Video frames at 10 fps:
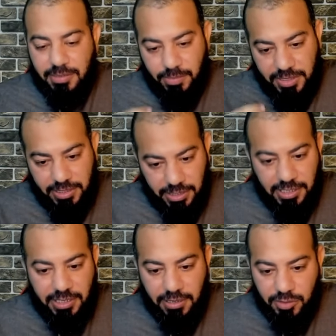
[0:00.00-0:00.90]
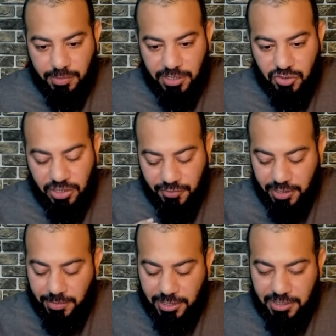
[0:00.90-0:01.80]
بس دقيقه لو سمحت عشان
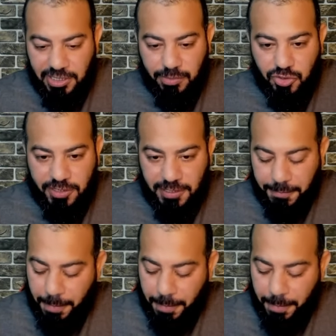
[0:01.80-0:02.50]
افهمك الدنيا ماشيه ازاي